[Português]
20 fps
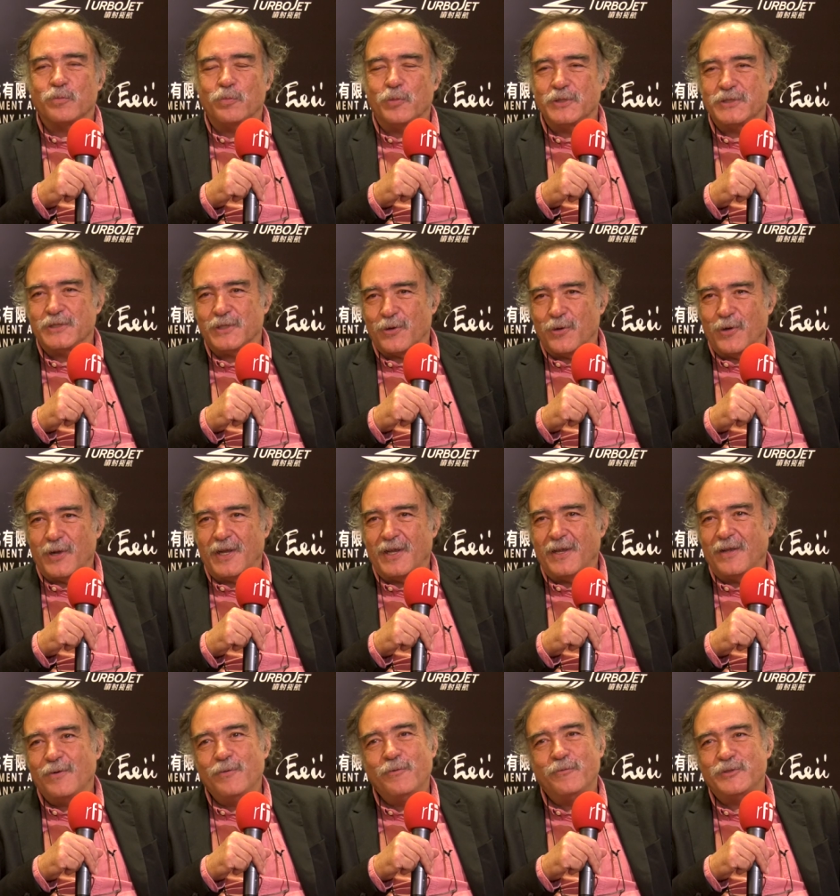depois
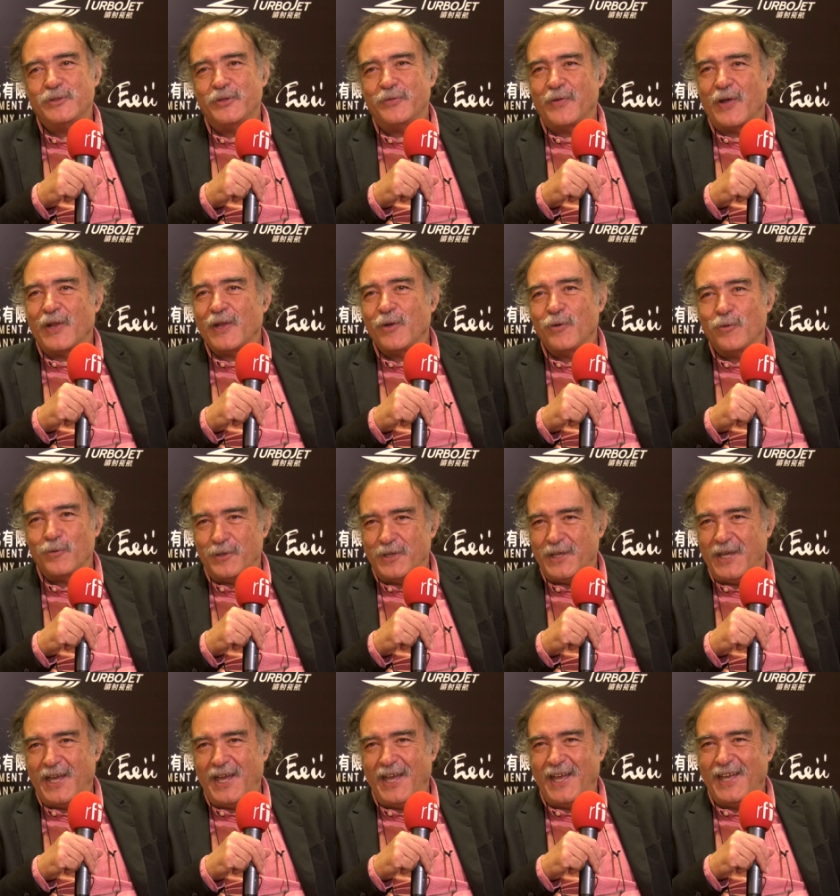agora o festival é o
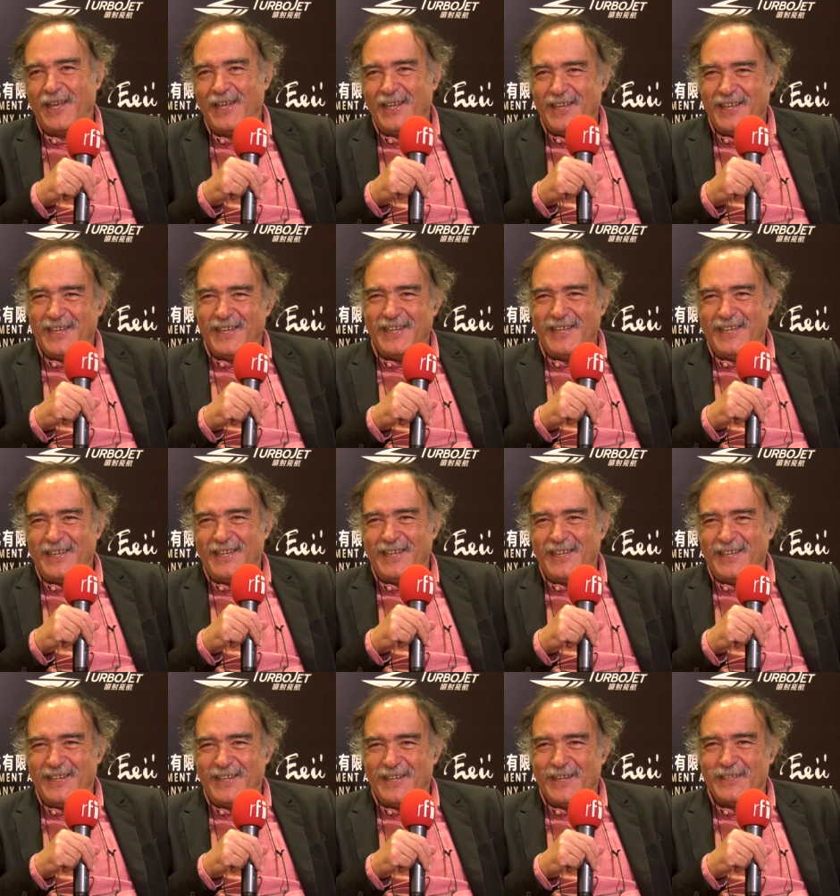que é
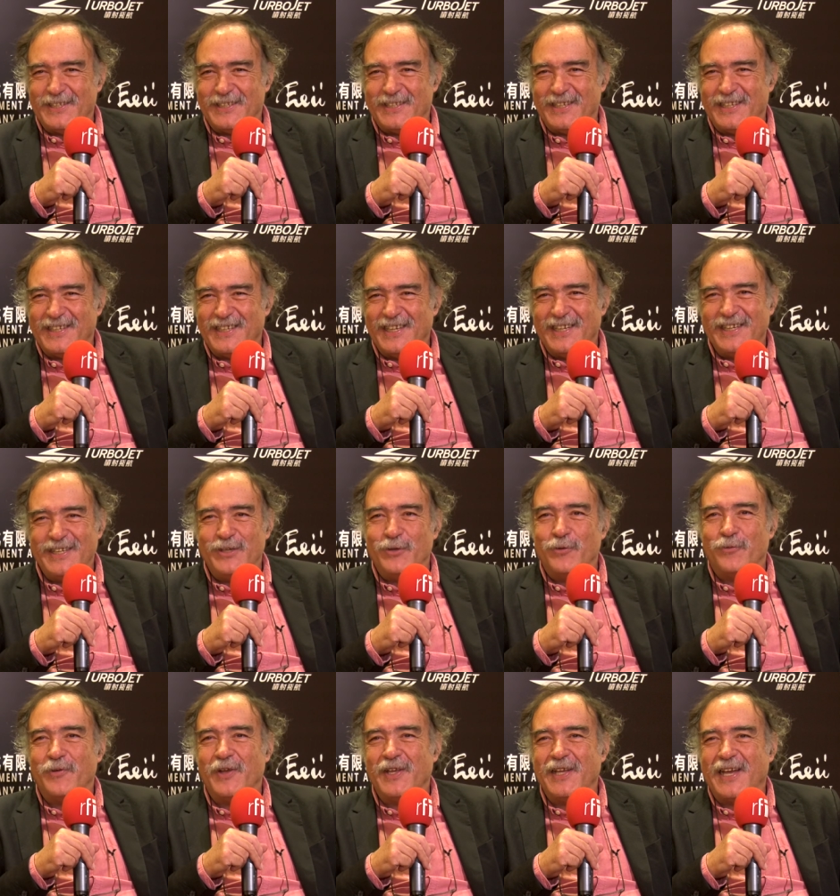e, deste, e
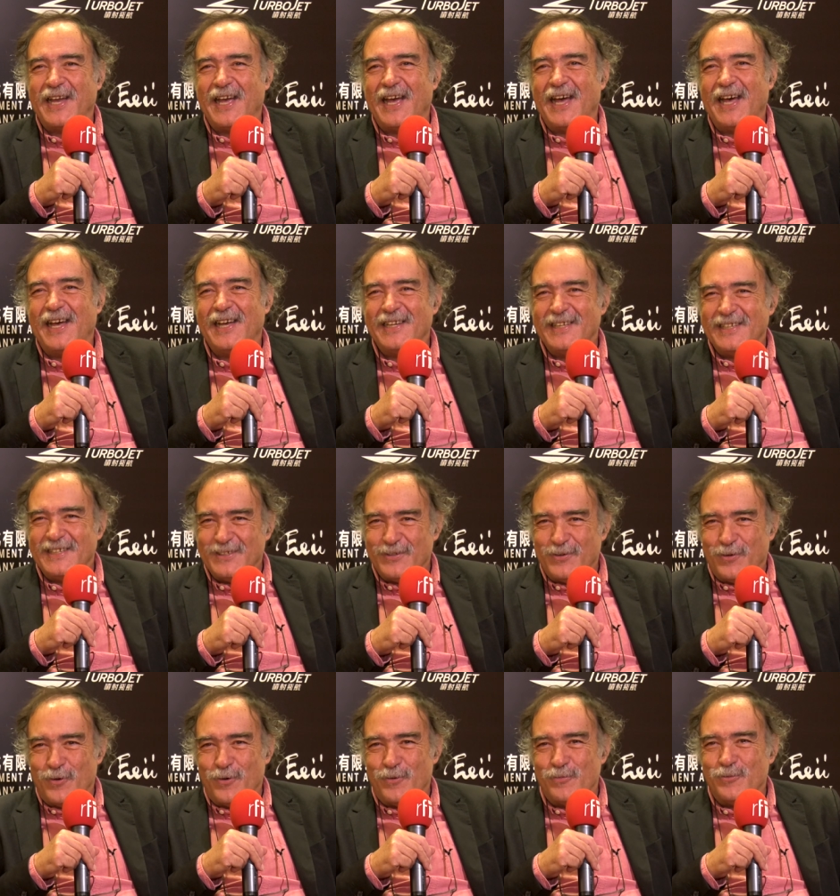eu venho cá
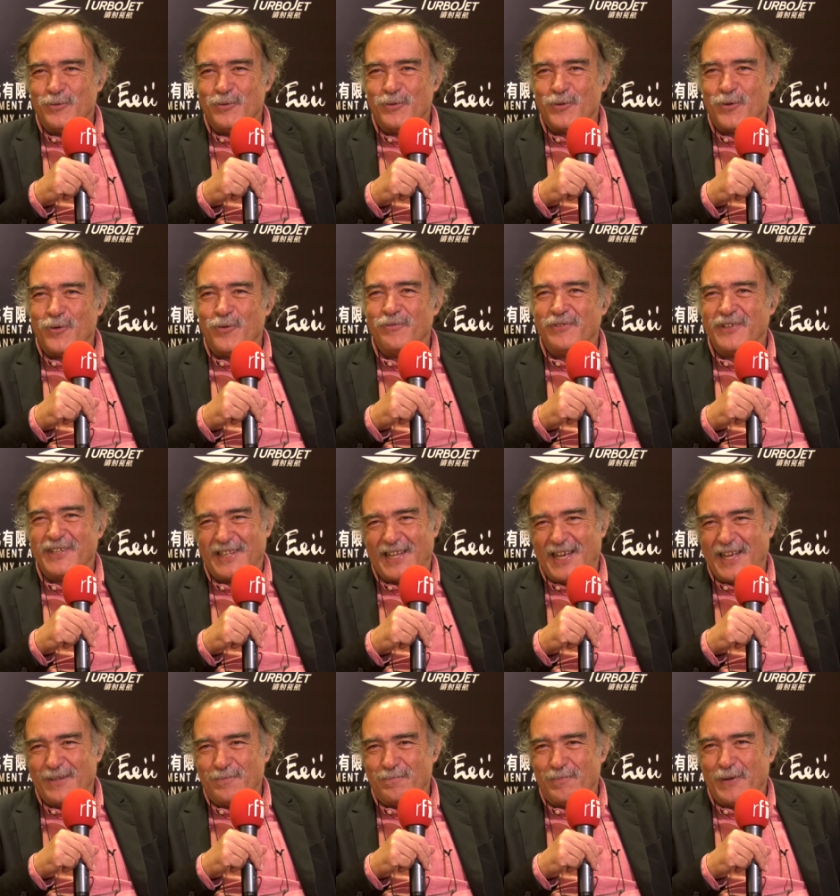como
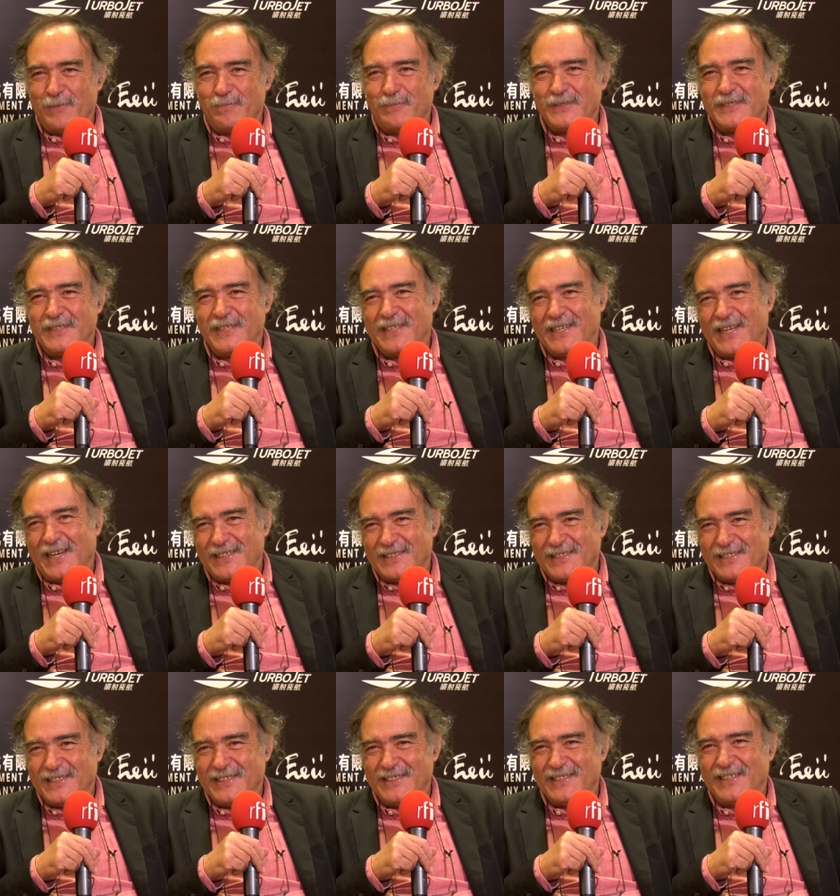convidado para apresentar,
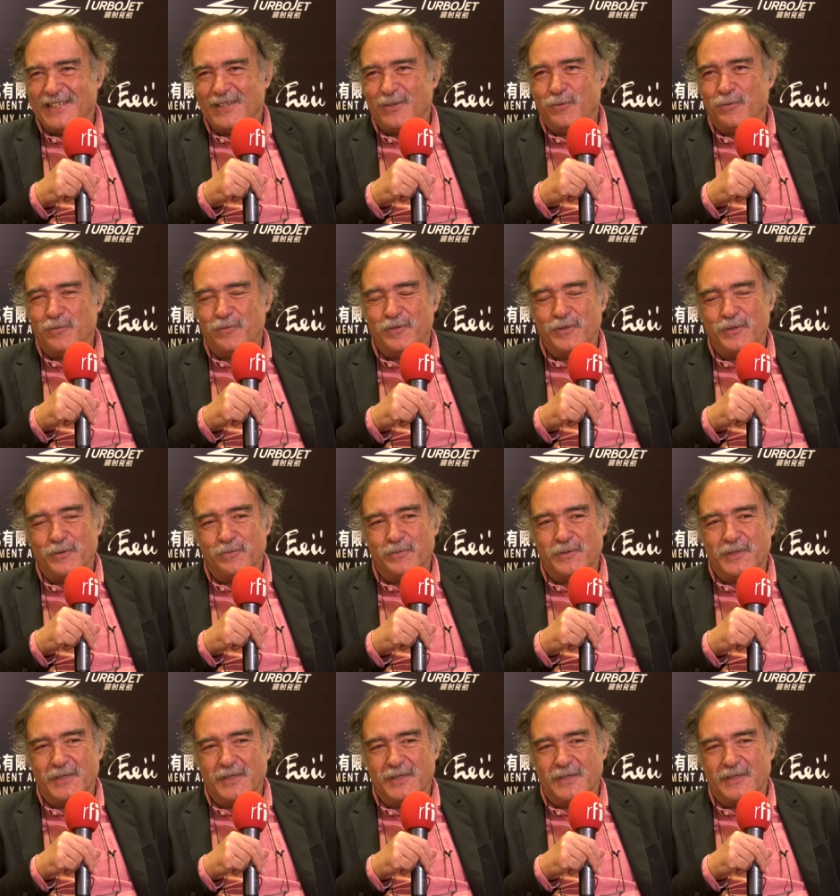se quiser, um filme
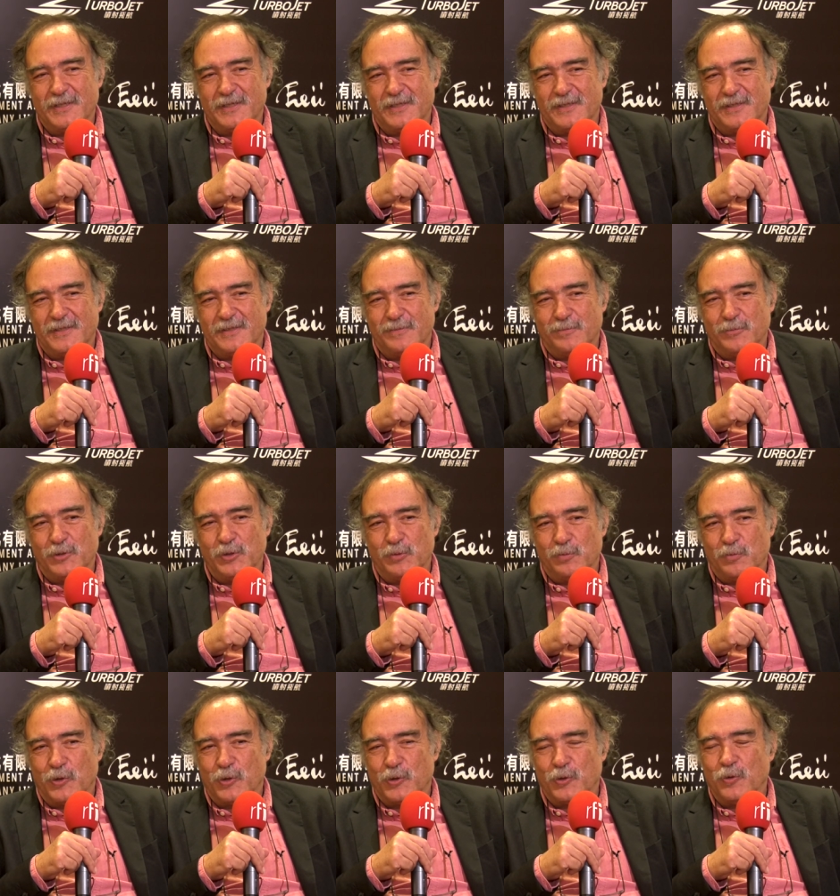de que muito
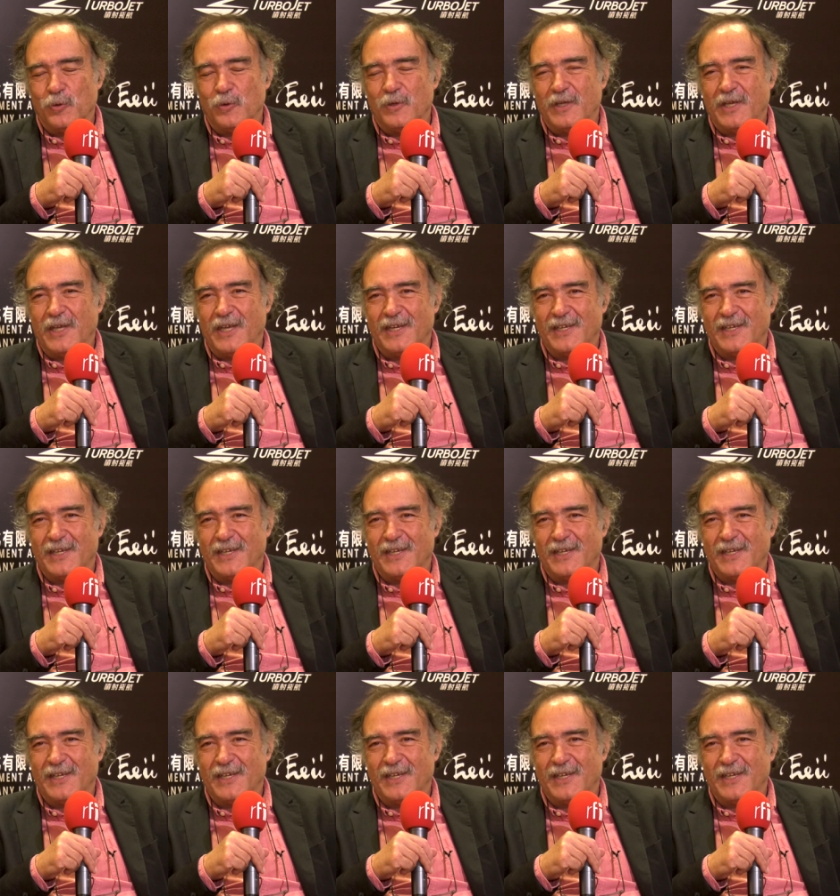me orgulho, que